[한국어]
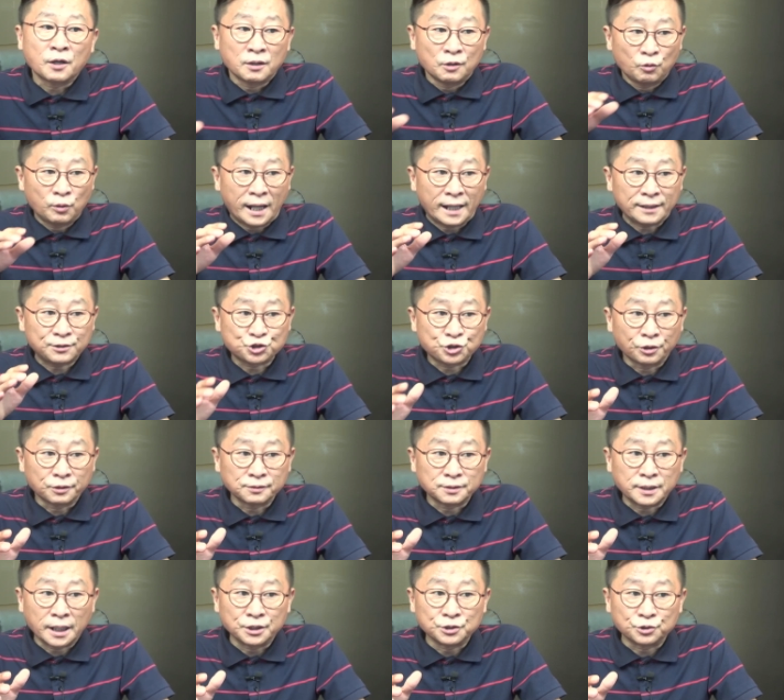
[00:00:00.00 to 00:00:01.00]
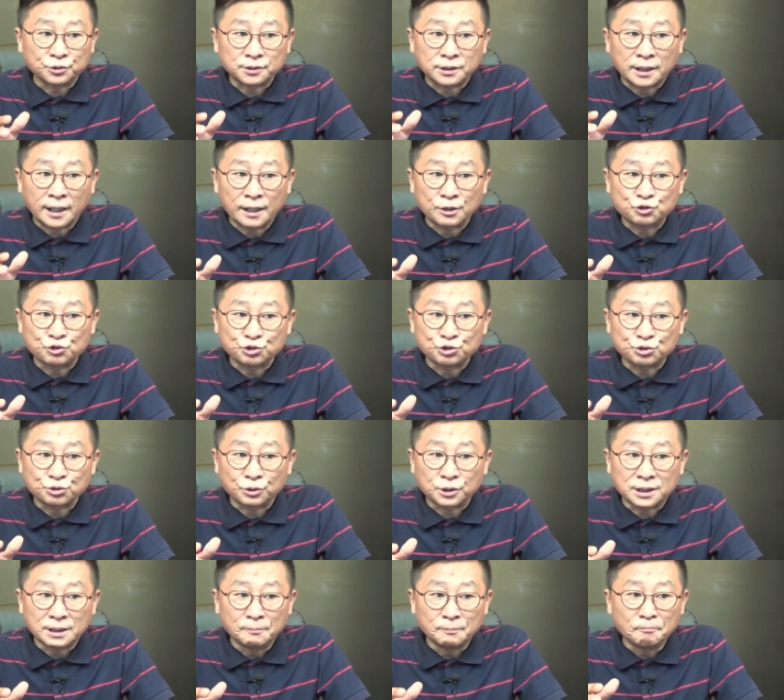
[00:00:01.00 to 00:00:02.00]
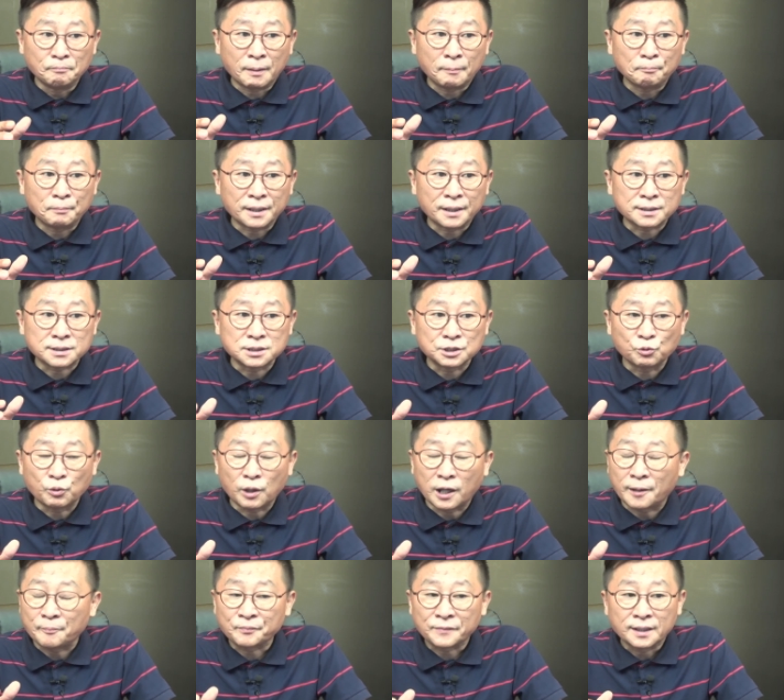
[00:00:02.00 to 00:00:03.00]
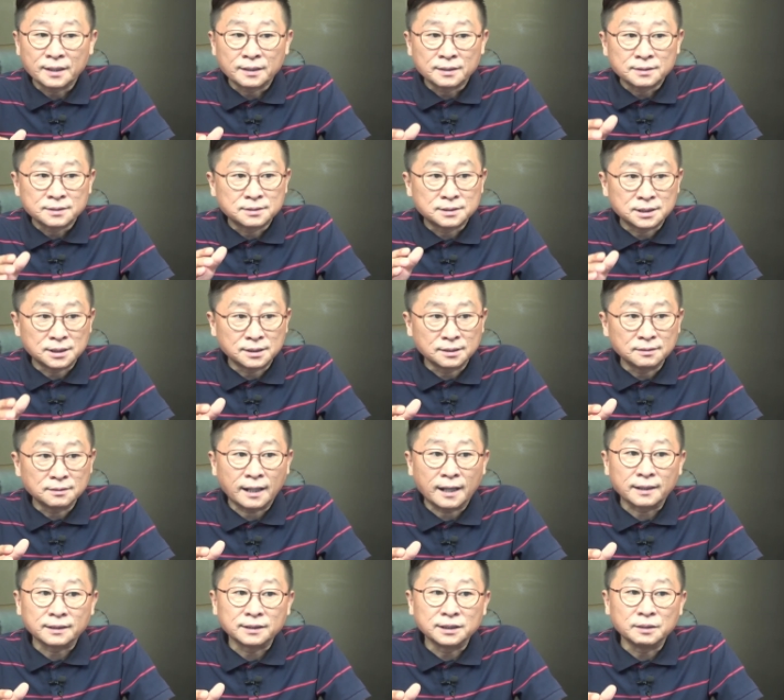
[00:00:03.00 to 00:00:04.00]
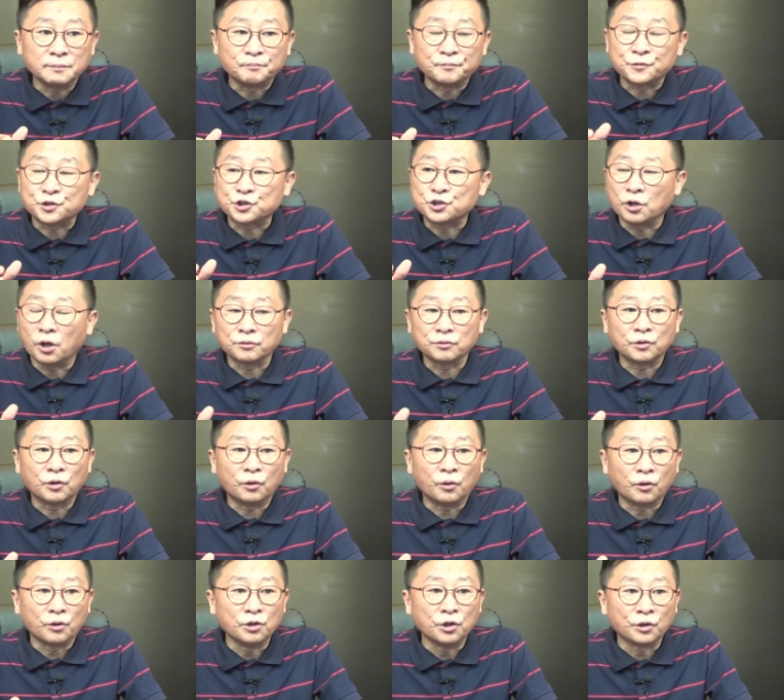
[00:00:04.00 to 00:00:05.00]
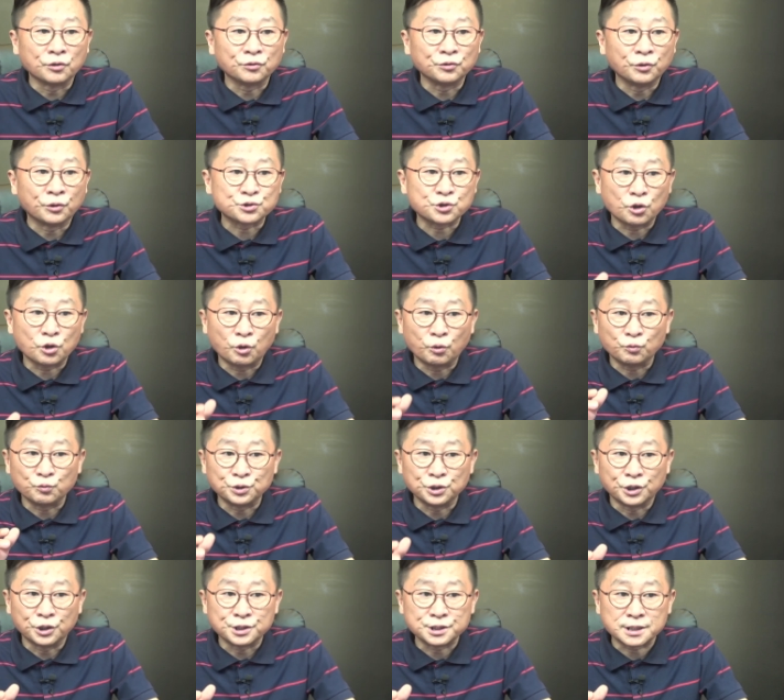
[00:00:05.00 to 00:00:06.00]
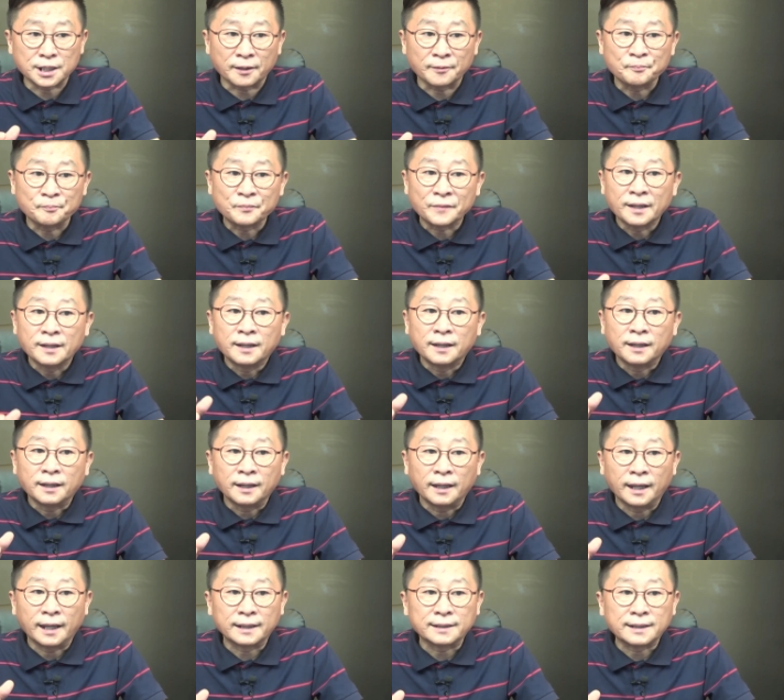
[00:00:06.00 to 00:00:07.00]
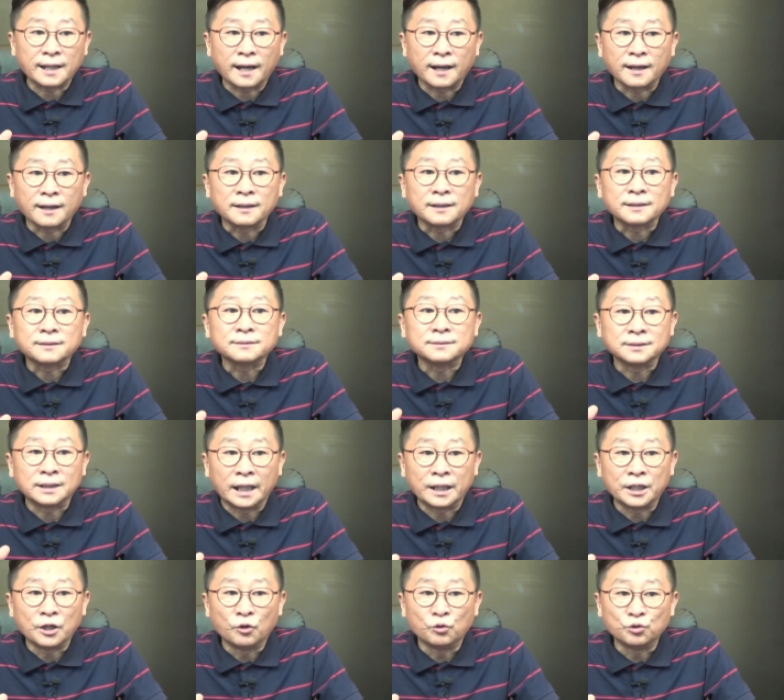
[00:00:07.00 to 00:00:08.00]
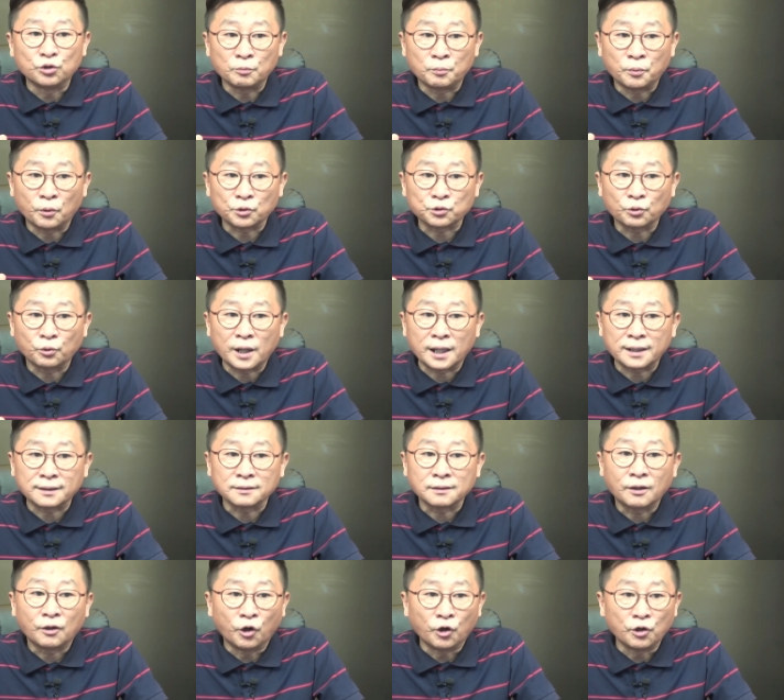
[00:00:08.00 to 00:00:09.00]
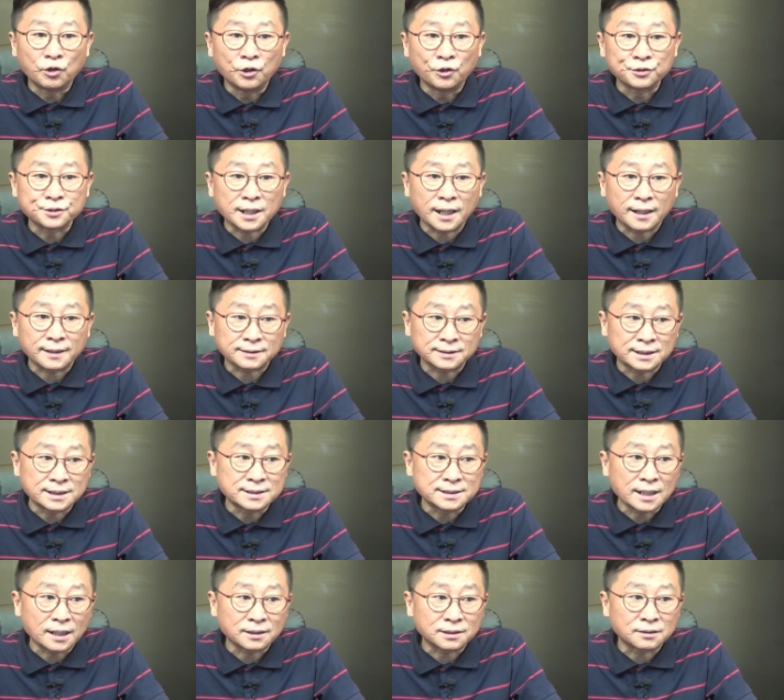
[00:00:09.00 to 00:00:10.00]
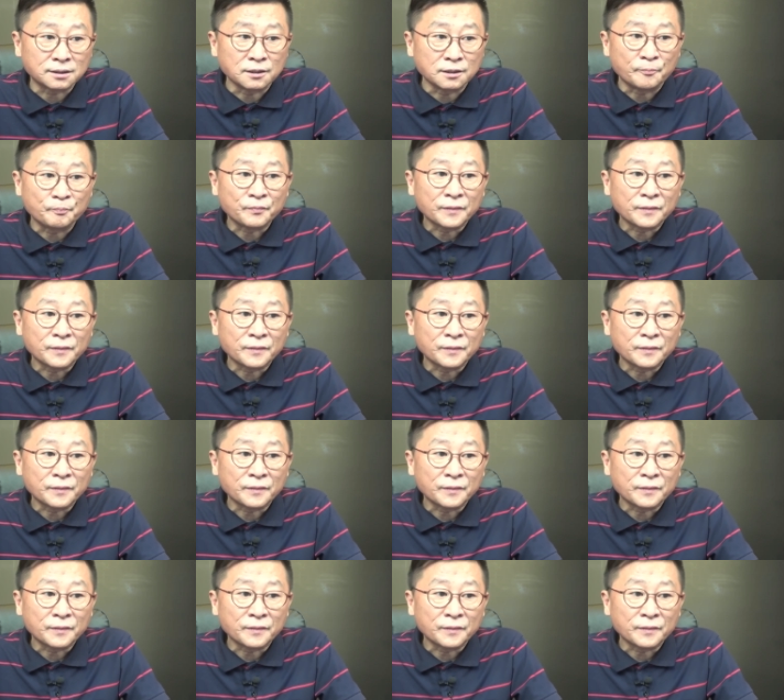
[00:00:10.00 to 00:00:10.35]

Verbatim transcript: 화천대유 대주주 김만배 씨와 신학림 전 언론노조 위원장, 해당 내용을 보도한 언론사 기자들을